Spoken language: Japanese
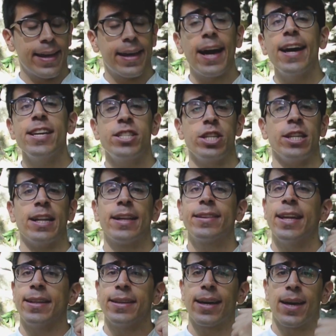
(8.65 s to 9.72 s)
彼氏になっ
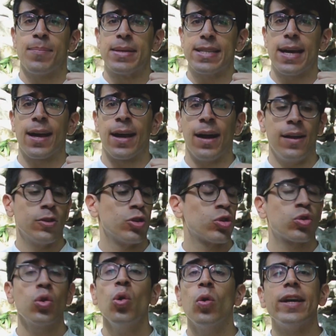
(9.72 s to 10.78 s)
ていただけませんか
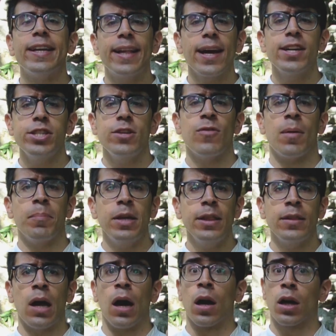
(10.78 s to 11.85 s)
とイタリア人はみ
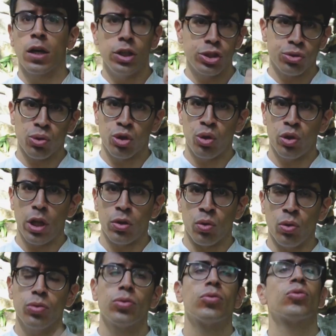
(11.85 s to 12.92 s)
んなクリスト教な
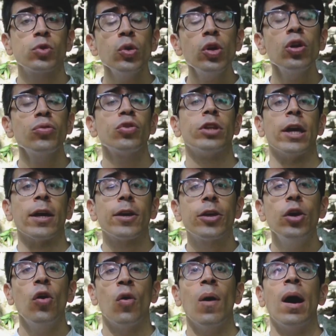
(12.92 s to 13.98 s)
のということで
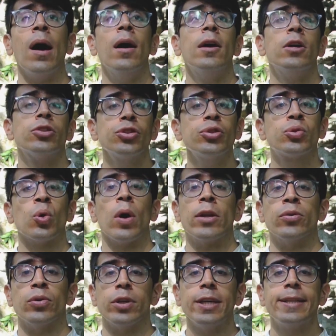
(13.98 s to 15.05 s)
今日はちょっとあ
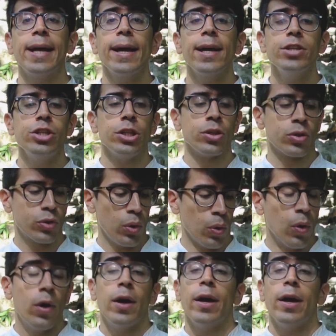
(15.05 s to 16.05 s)
のイタリア人と、